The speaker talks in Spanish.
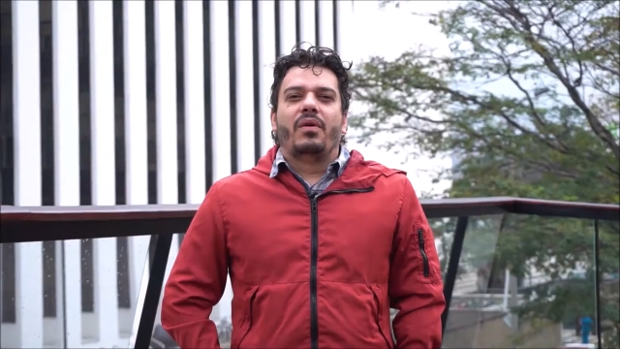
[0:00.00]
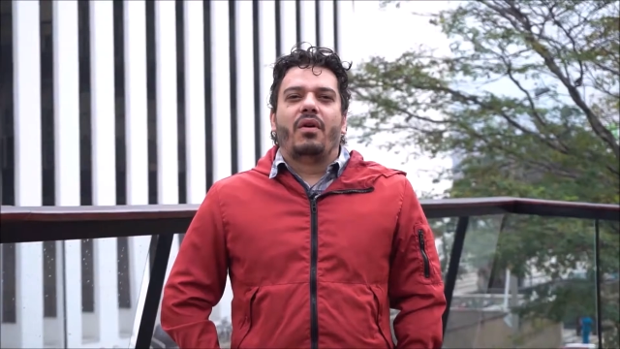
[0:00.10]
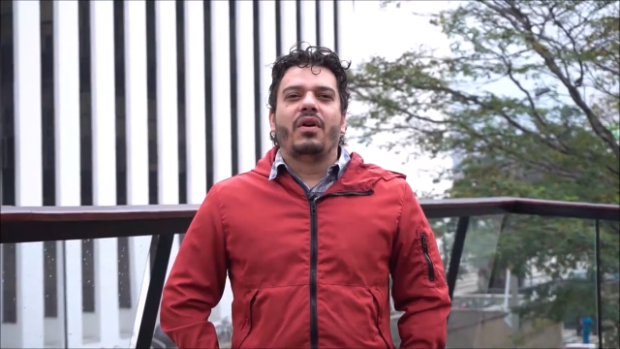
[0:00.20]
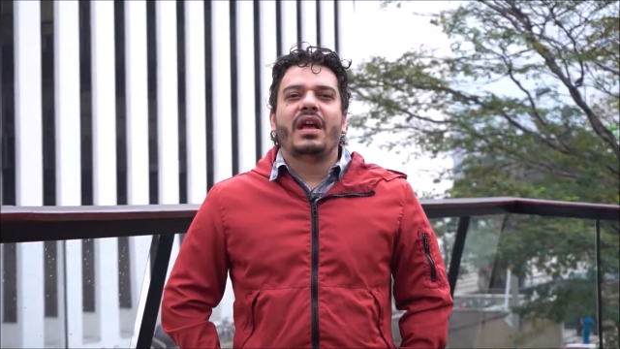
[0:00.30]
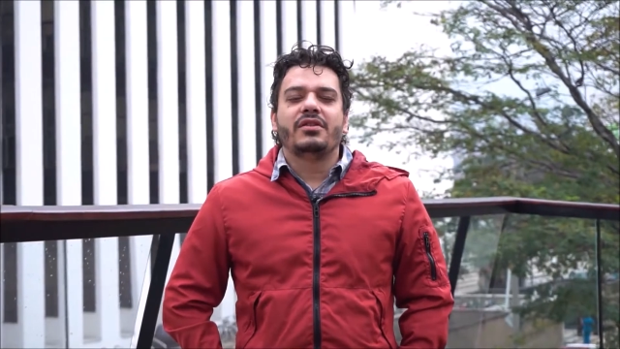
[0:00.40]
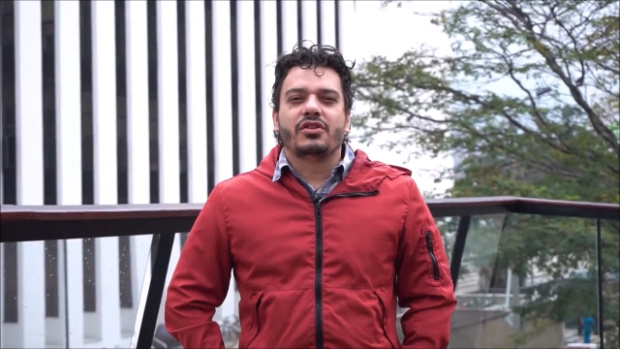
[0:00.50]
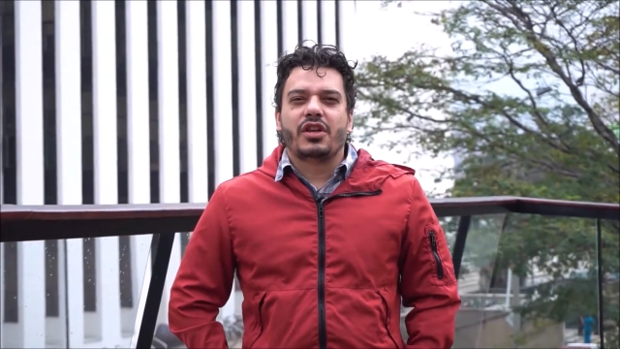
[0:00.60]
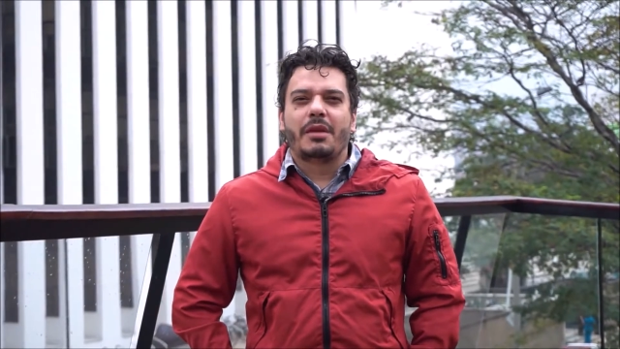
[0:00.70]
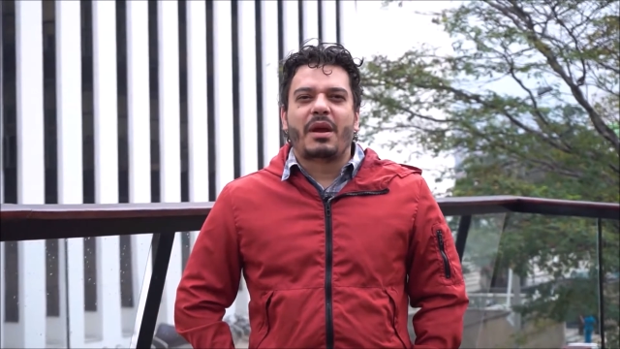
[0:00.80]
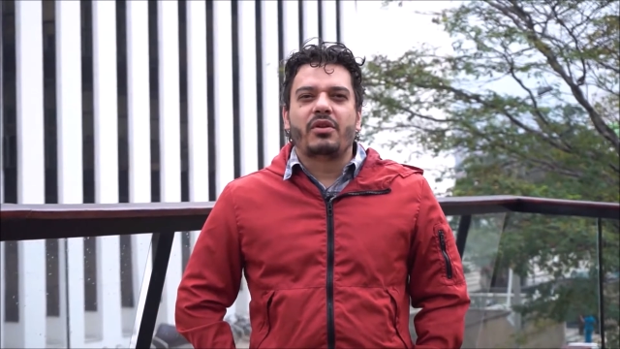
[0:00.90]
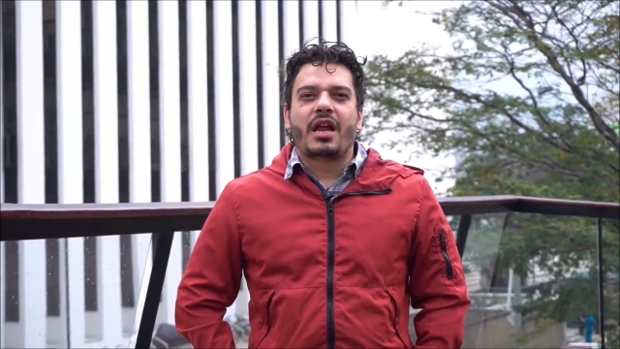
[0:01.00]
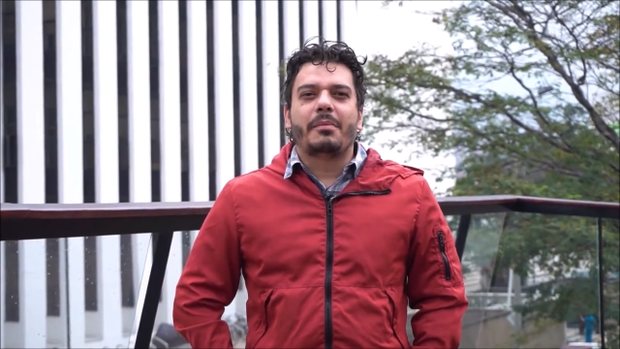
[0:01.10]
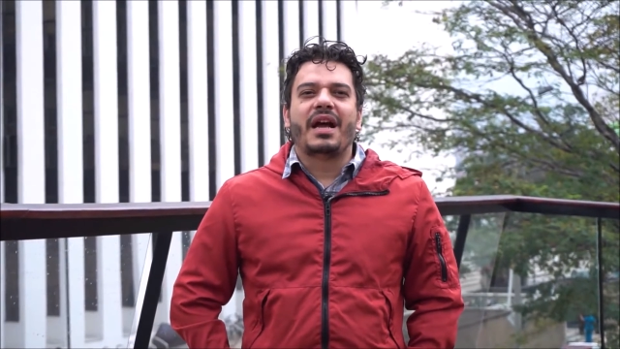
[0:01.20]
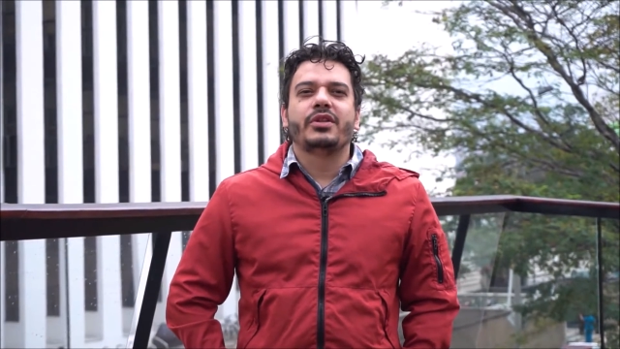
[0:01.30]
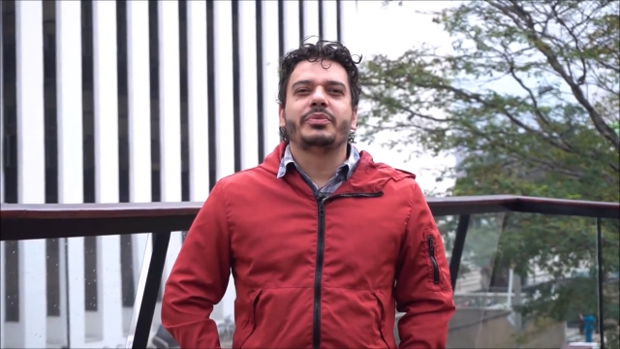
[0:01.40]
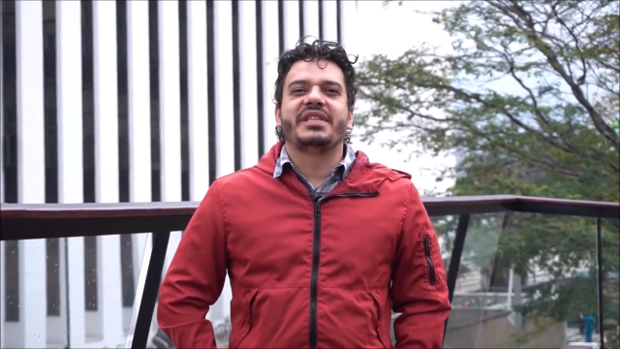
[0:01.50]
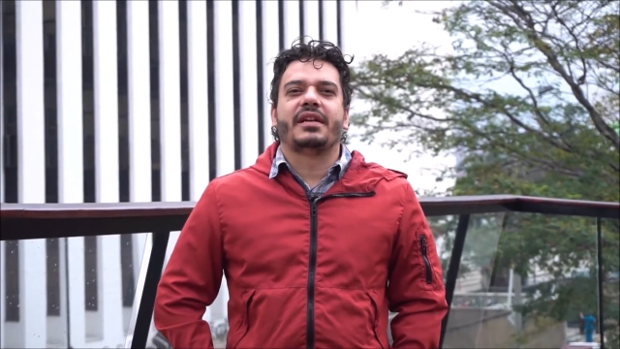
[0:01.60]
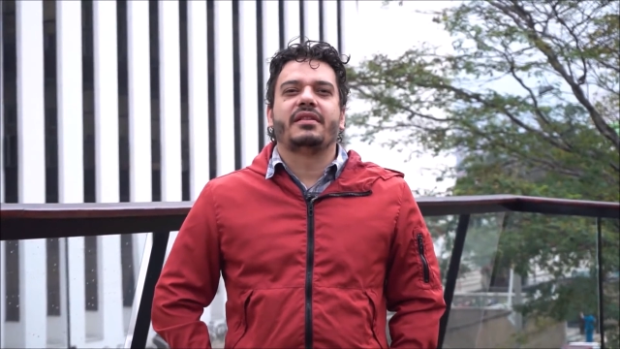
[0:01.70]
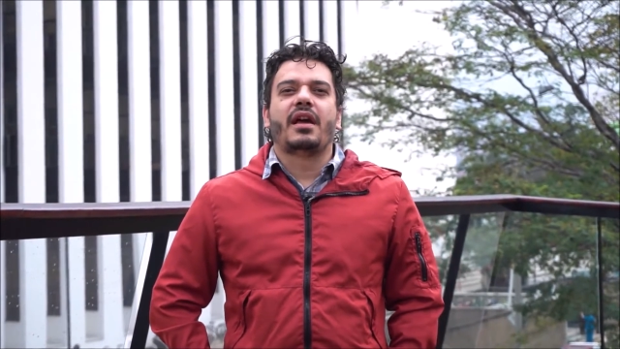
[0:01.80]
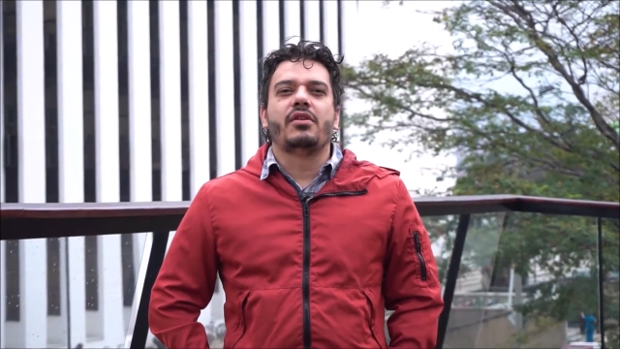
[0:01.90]
Hola, yo soy Álvaro Narváez,
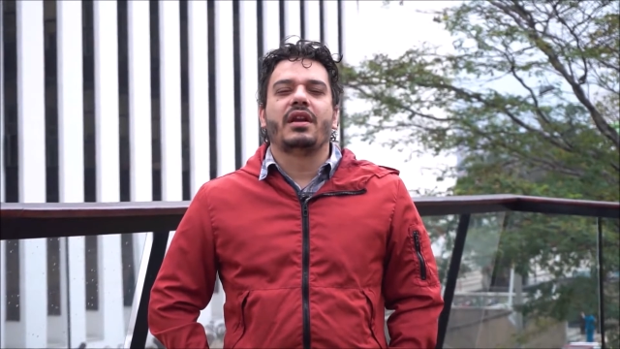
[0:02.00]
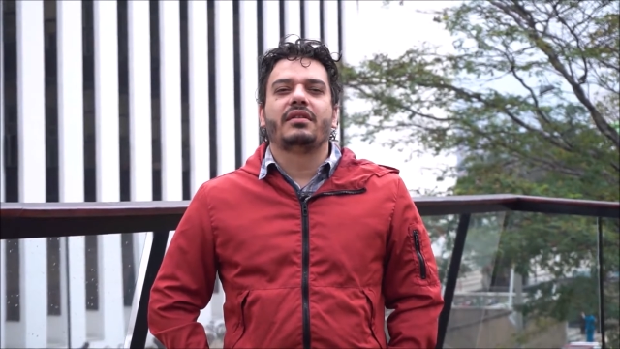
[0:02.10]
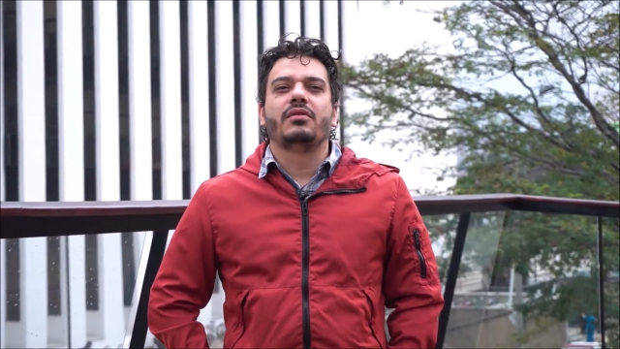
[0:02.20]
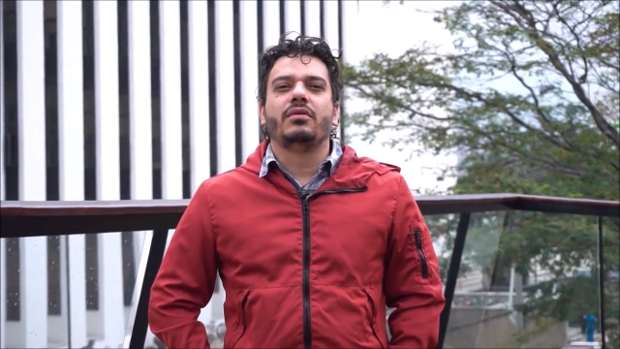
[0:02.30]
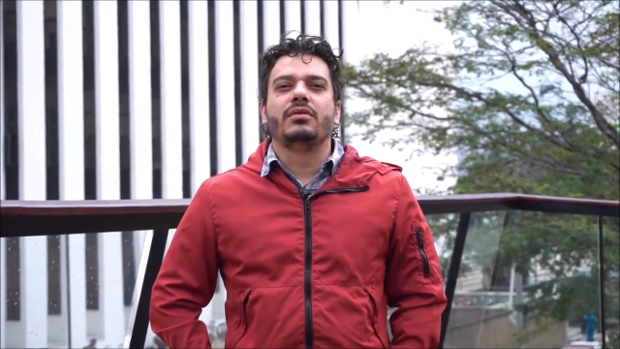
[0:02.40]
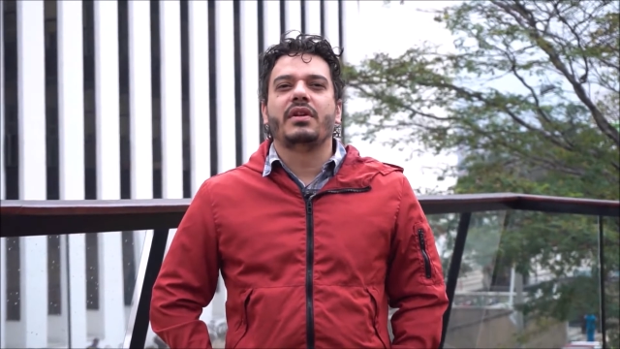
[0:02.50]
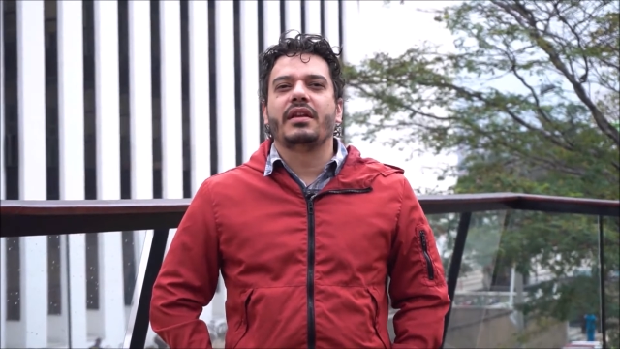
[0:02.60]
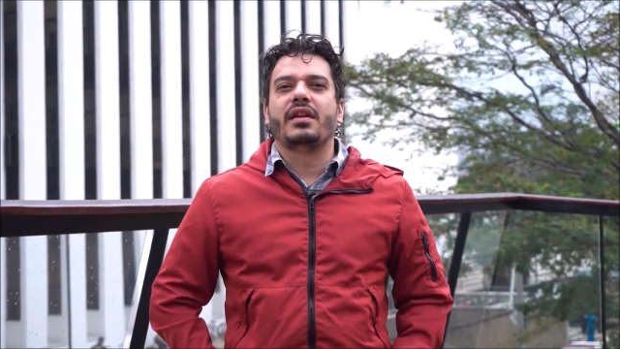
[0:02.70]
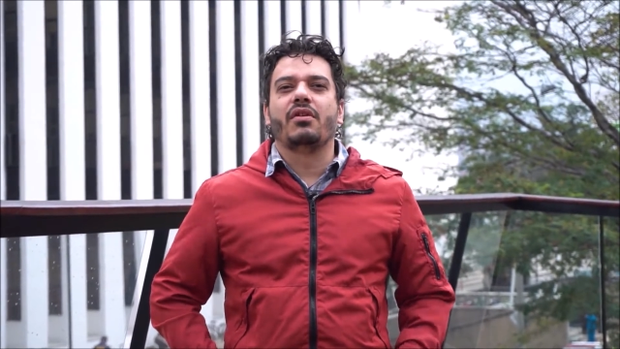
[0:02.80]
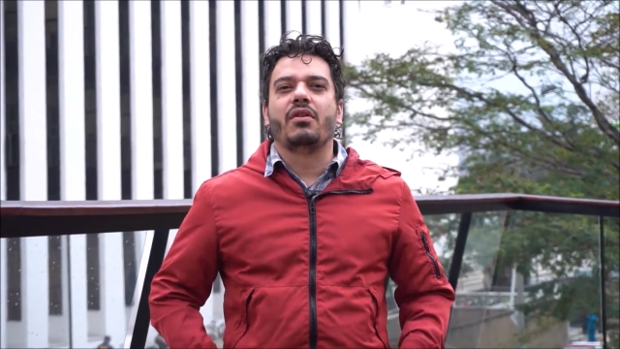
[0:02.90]
subsecretario de Articultura y quiero